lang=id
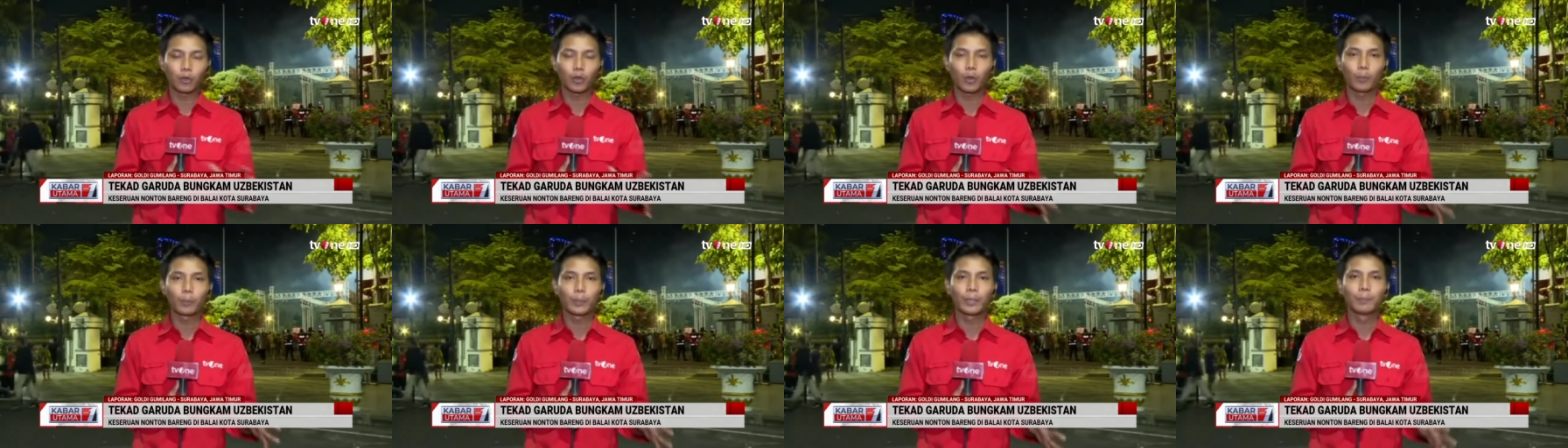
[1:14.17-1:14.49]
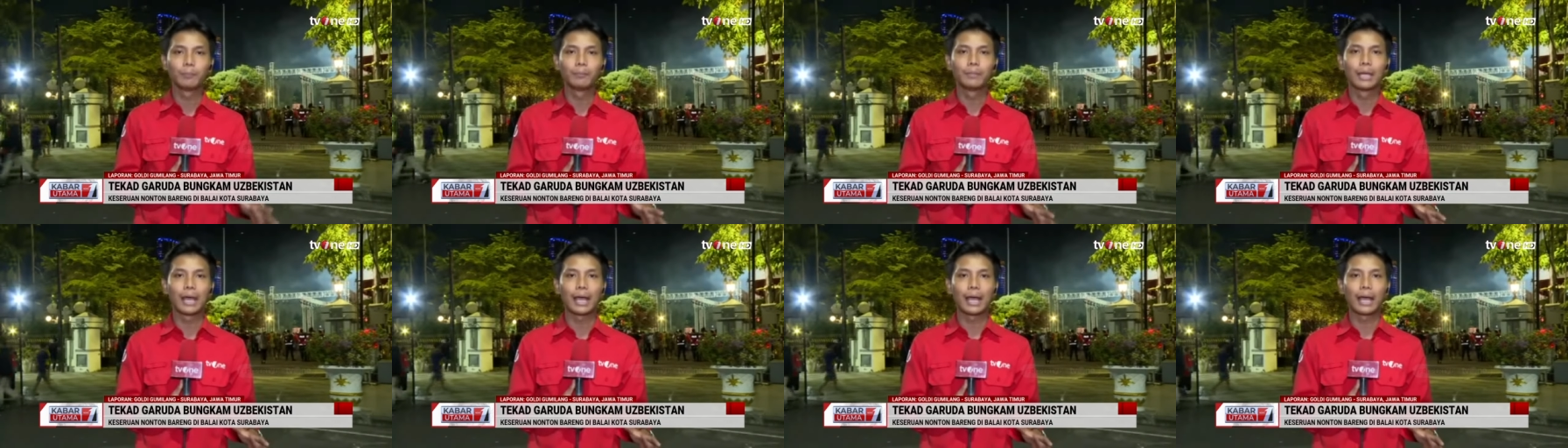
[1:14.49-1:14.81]

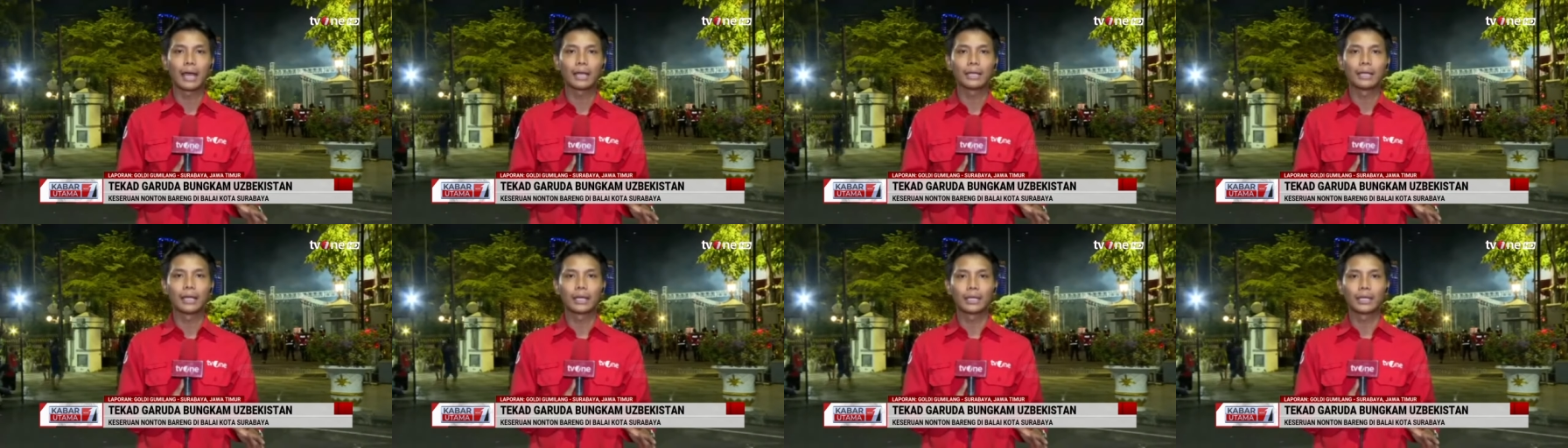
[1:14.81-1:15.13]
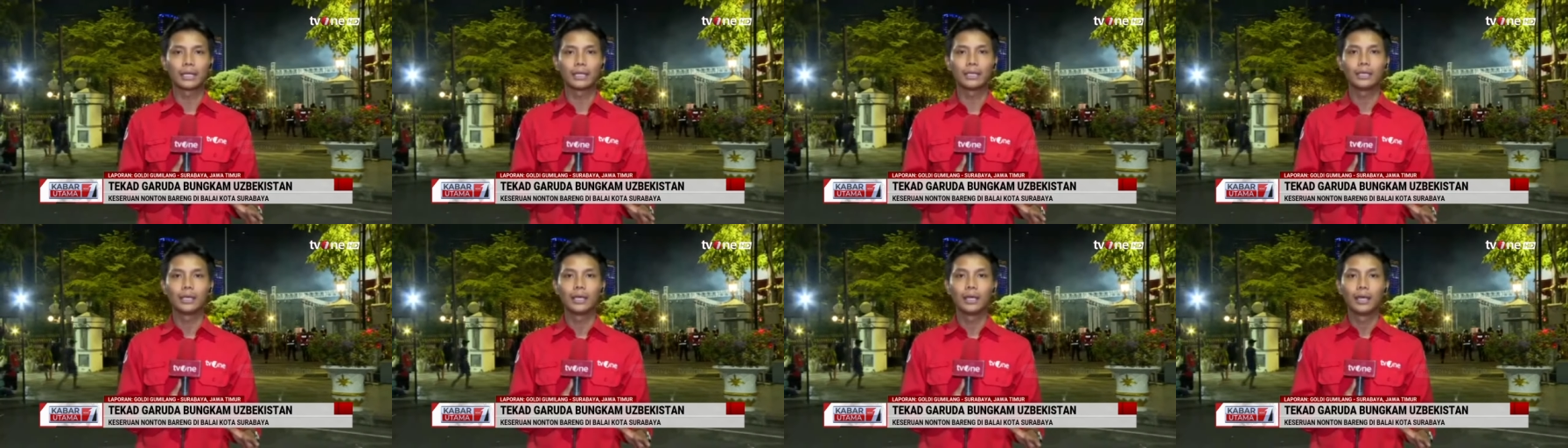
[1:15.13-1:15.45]
Forkopimda
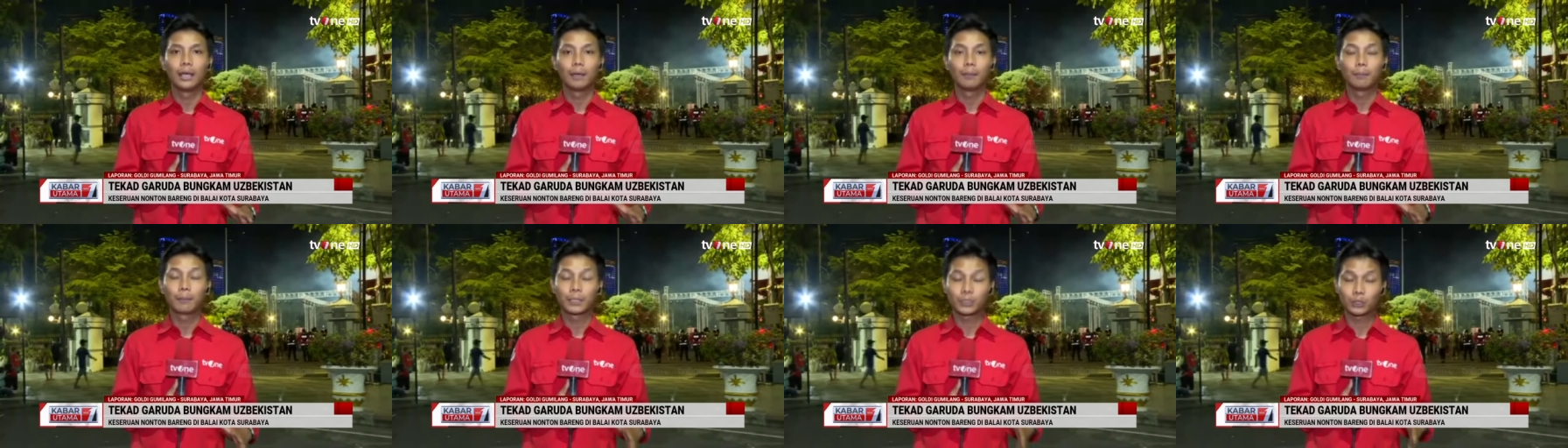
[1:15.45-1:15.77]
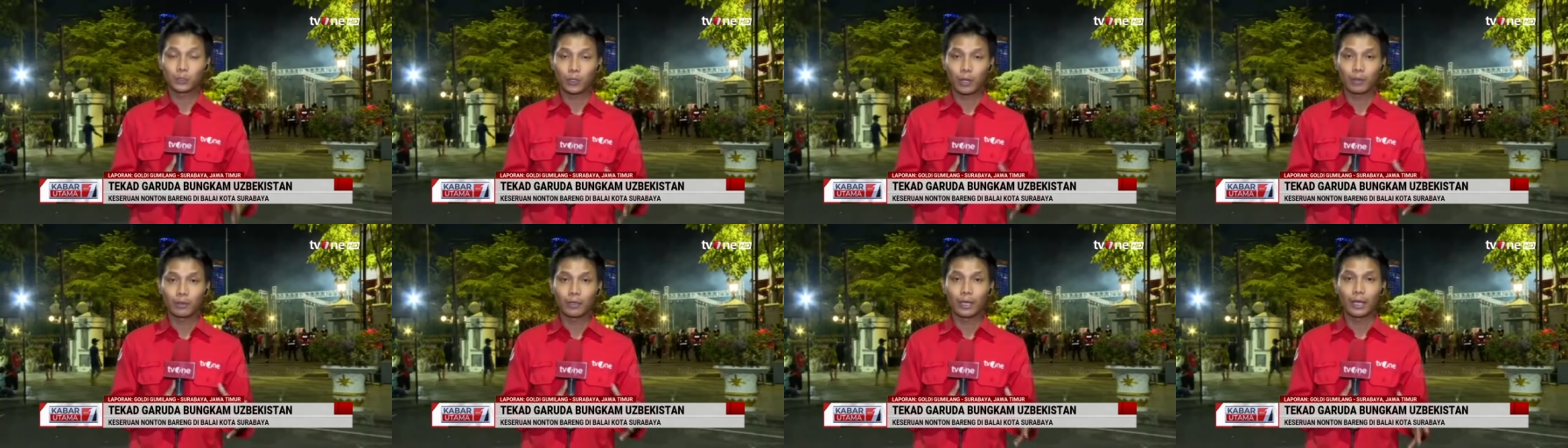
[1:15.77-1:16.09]
dari
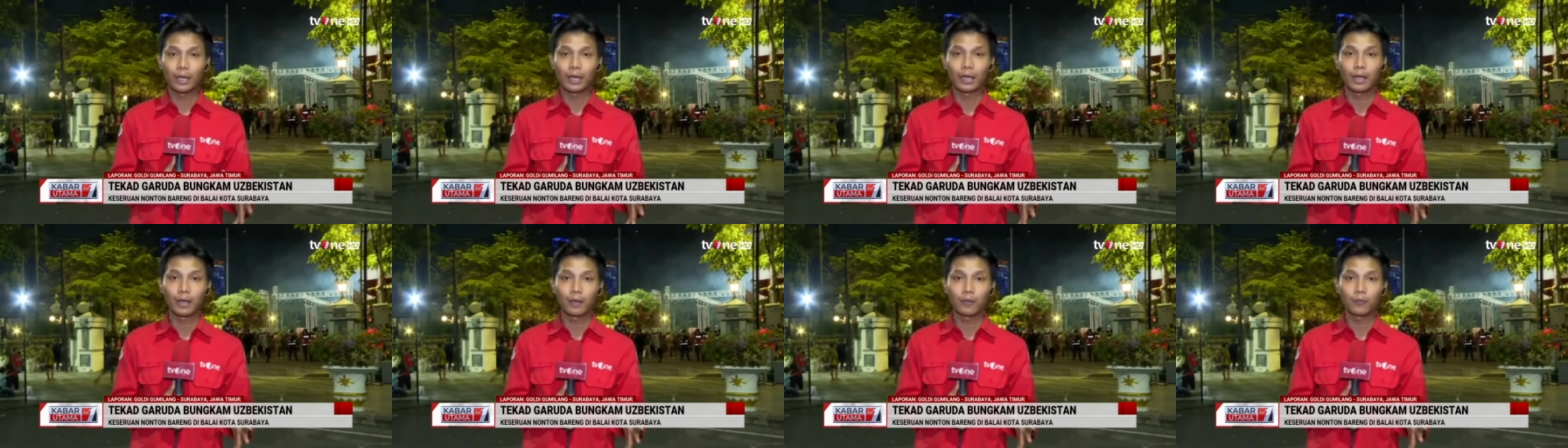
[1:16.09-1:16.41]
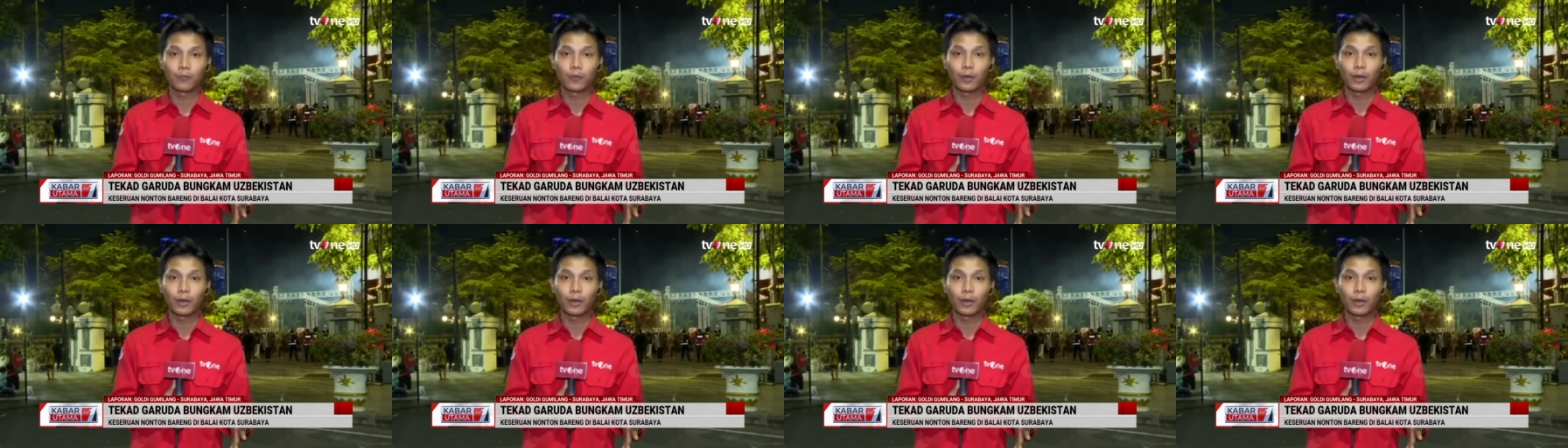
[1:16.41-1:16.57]
masuk kami uh,